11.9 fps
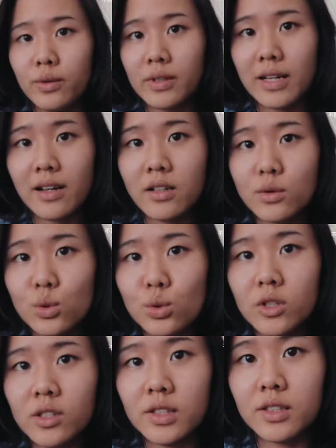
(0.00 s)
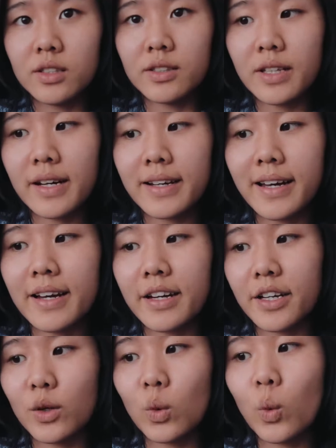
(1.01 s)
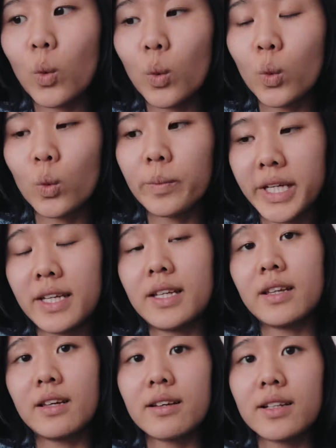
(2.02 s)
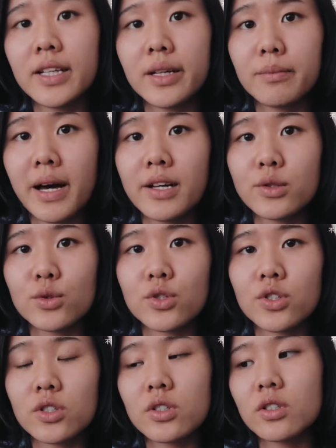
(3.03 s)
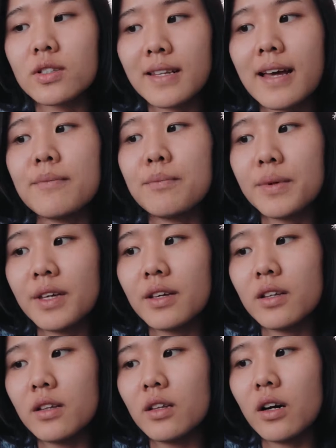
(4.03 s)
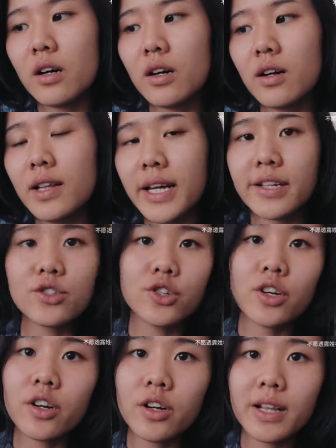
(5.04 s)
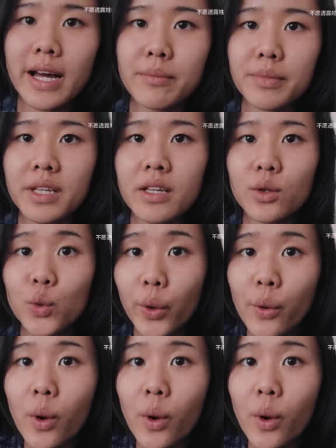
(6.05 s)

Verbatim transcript: 我刚刚做了大概五篇听力吧，就是三篇呃 lecture，两篇对